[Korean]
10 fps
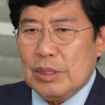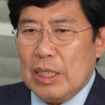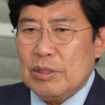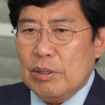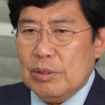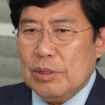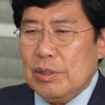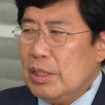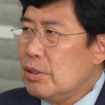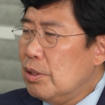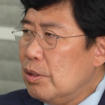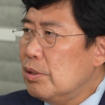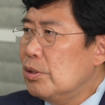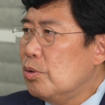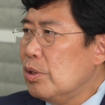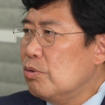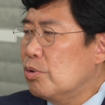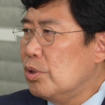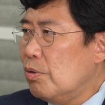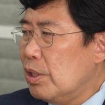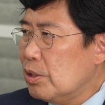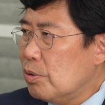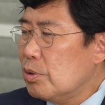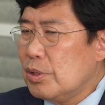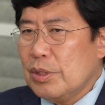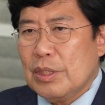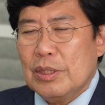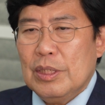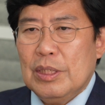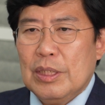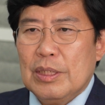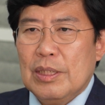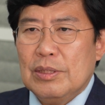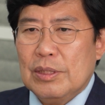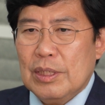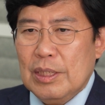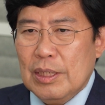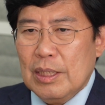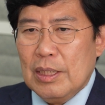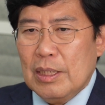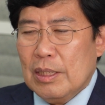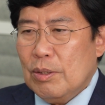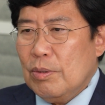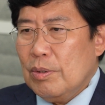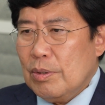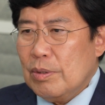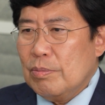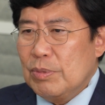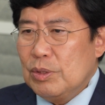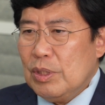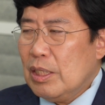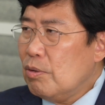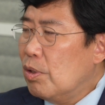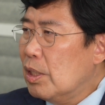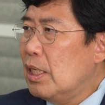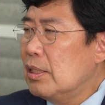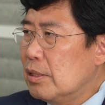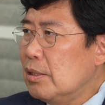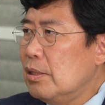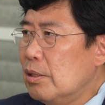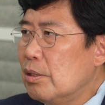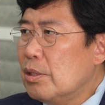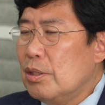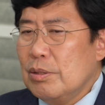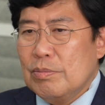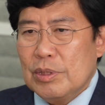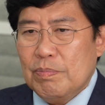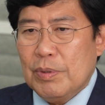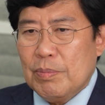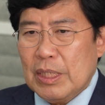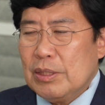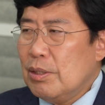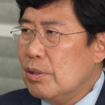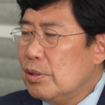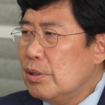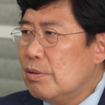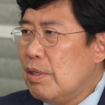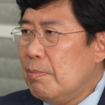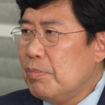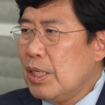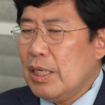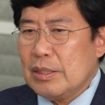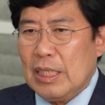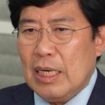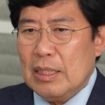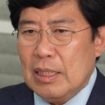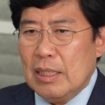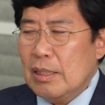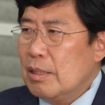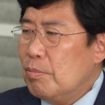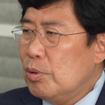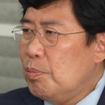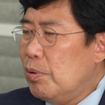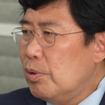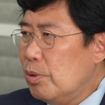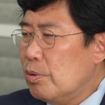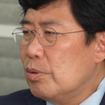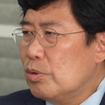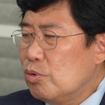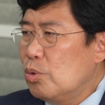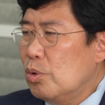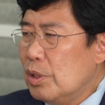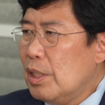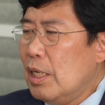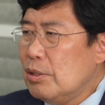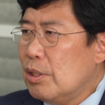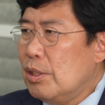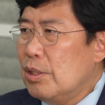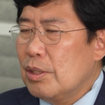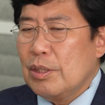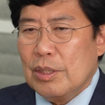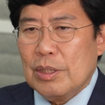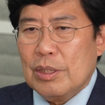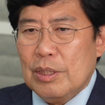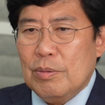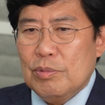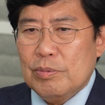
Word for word: 잘 설득을 해서 음. 일종의 음. 국정과제로서 이게 채택이 됐으니 또 민주당이 원하는 음. 그런 입법 같은 것들과 함께 잘 포트폴리오로 논의를 해서 음. 이런